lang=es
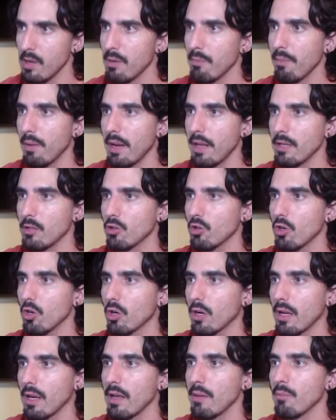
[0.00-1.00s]
Para eso lo
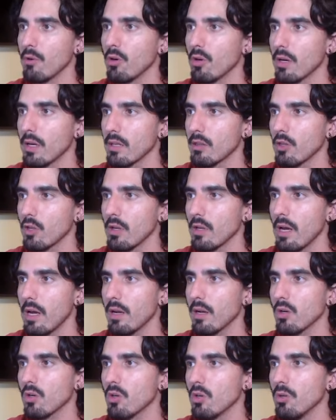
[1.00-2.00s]
queremos gestionar
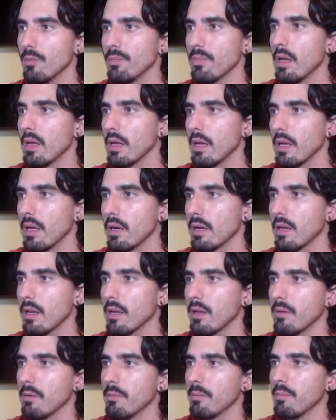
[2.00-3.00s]
con
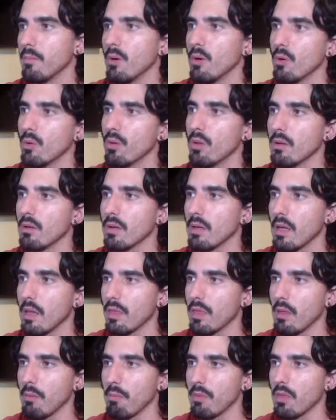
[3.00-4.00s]

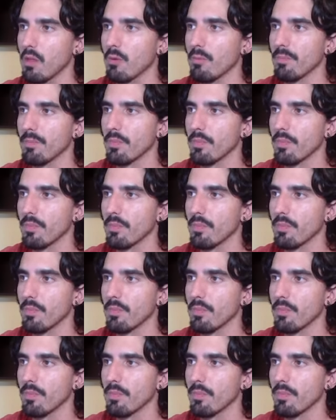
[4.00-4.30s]
rmodeException.